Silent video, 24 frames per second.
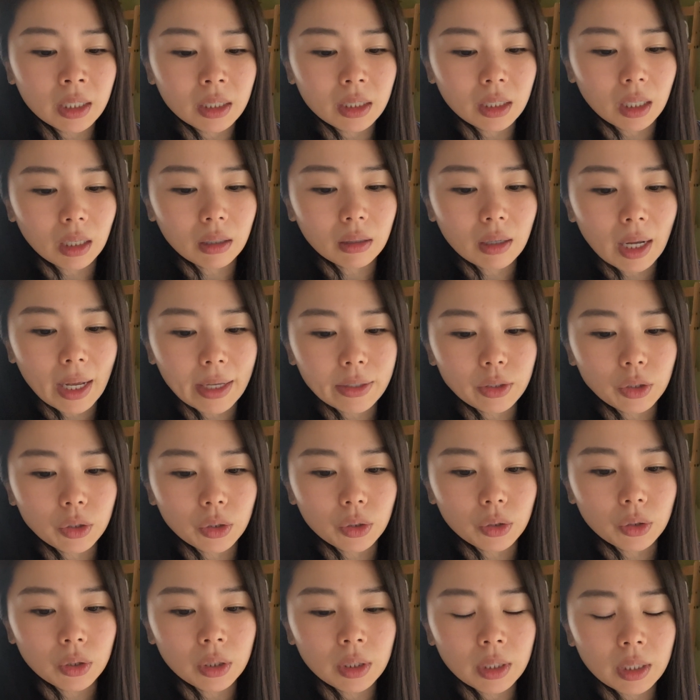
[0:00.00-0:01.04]
然后还
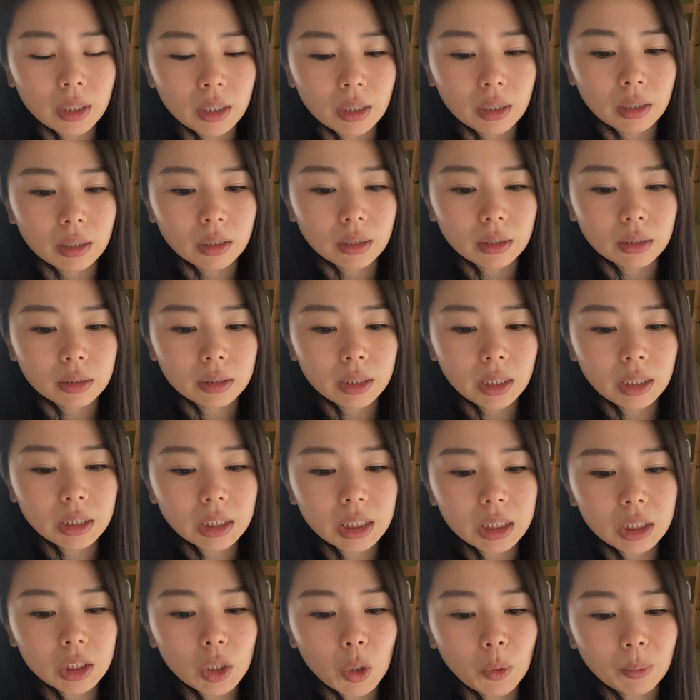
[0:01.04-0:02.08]
有电
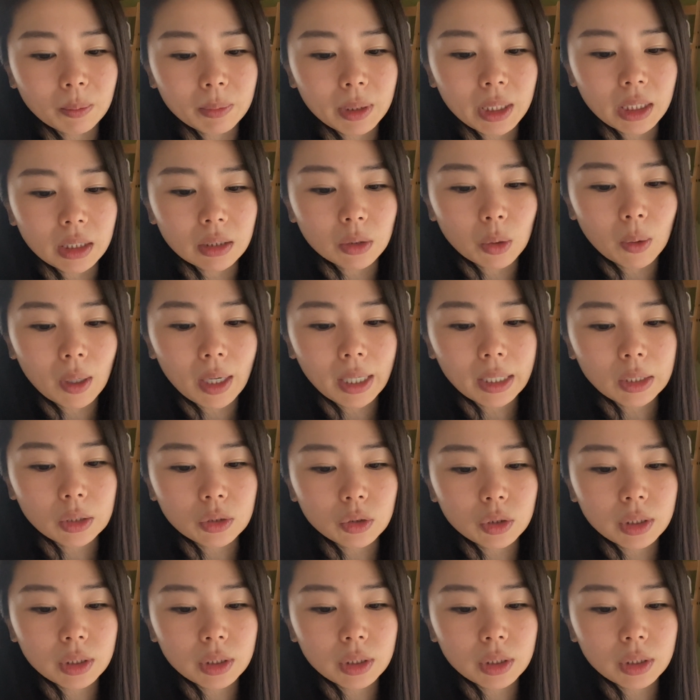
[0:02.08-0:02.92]
器用品的话，